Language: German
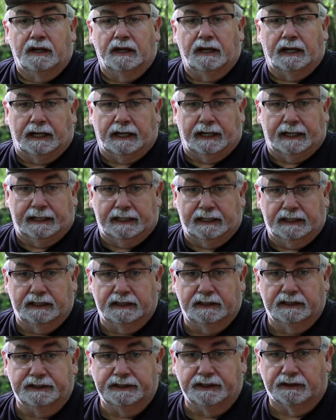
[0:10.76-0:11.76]
Ah,
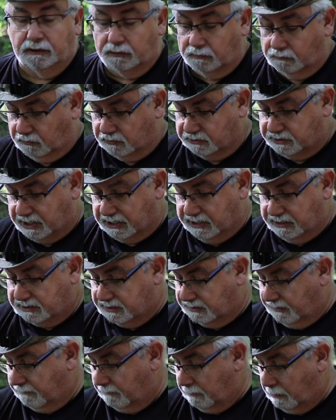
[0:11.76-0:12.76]
ja, um was
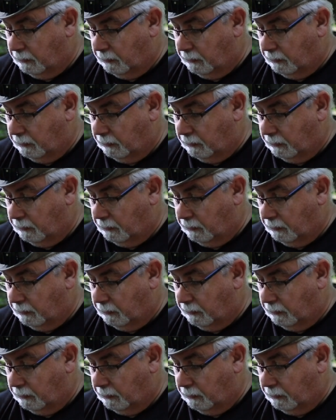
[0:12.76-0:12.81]
geht's?